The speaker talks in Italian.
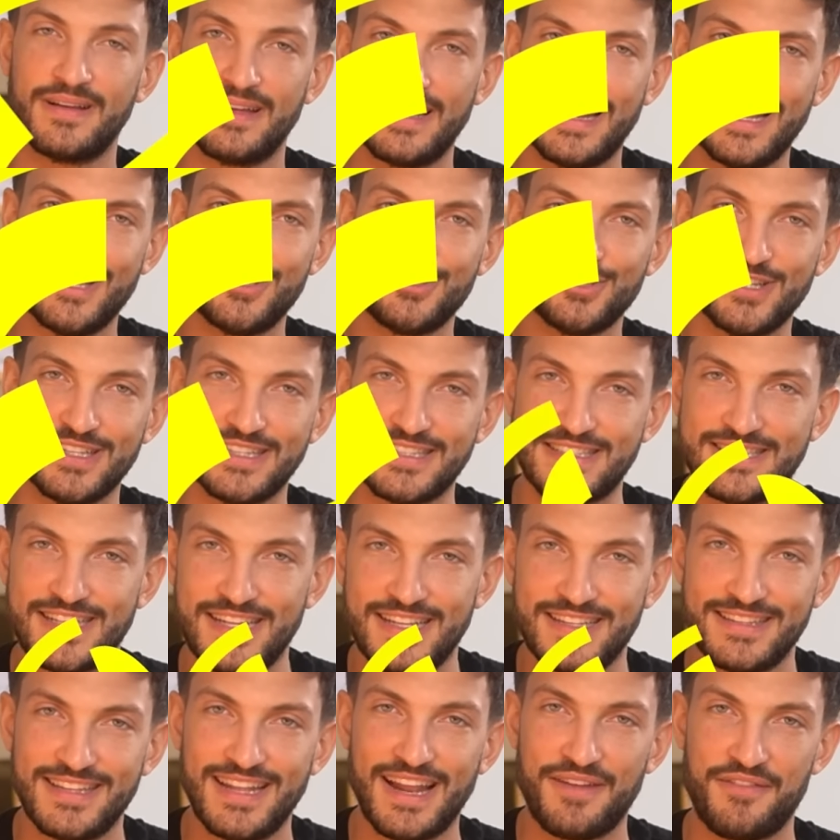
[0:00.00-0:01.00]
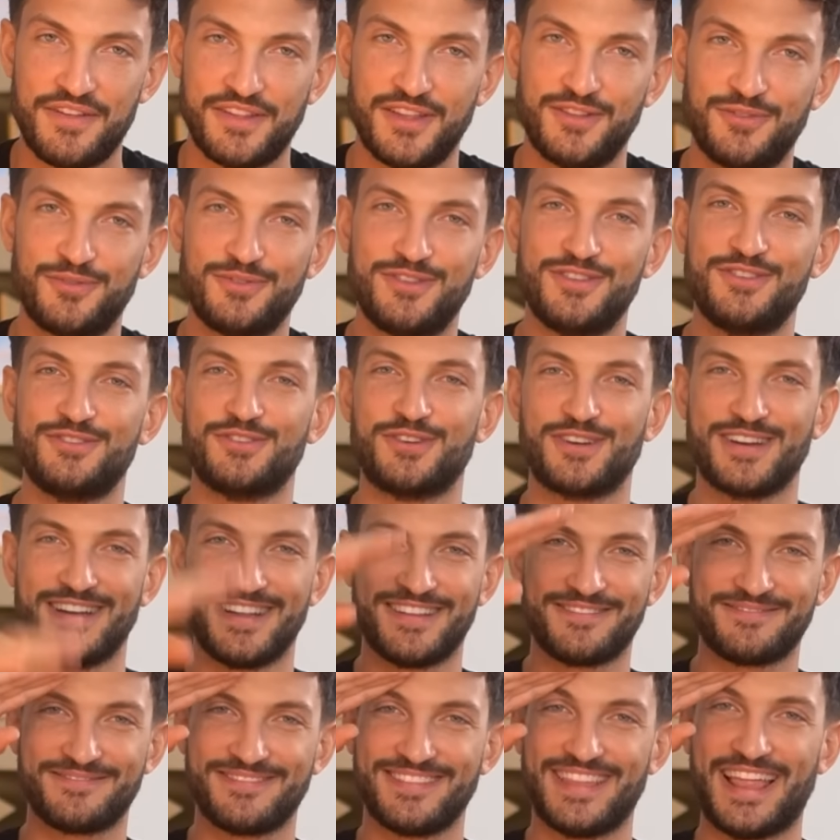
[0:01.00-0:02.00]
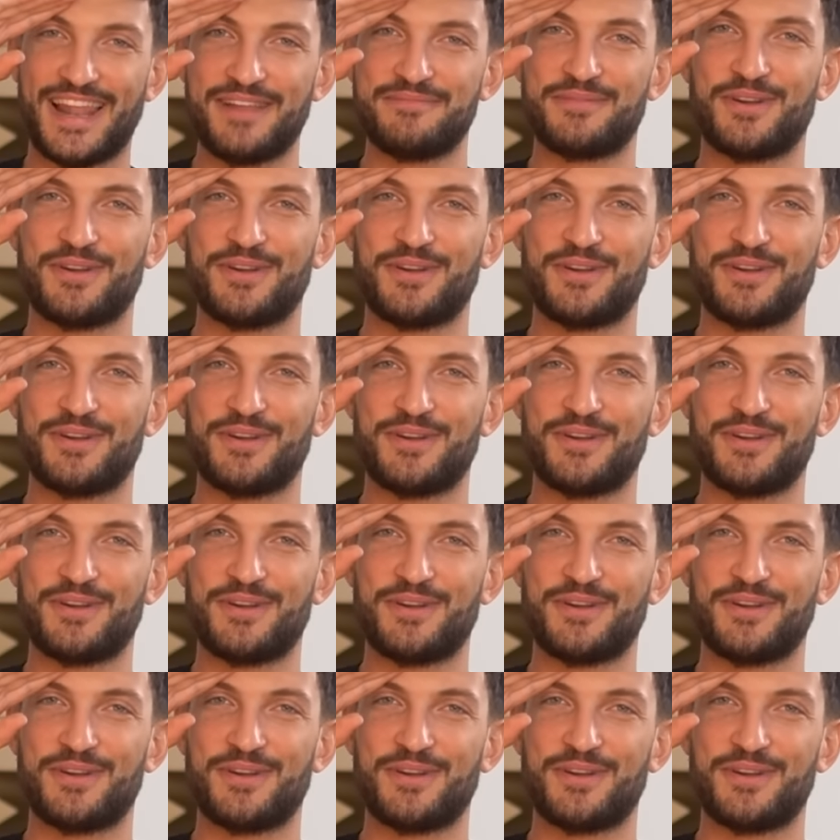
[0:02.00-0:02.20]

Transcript: le scienze nella vita di tutti i giorni. Alla